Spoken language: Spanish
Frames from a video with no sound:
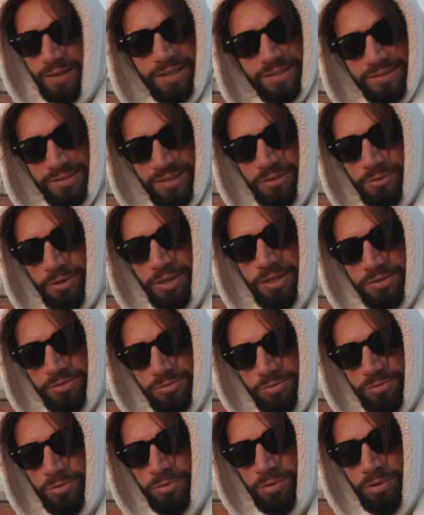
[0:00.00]
Este no eres
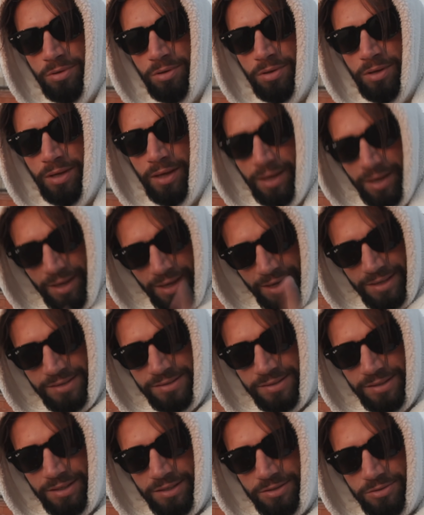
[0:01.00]
tú.
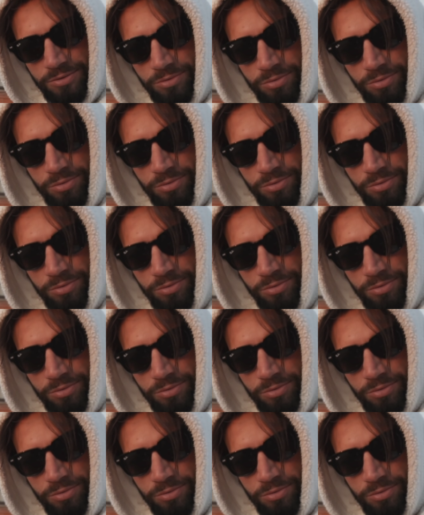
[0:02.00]
Ese eres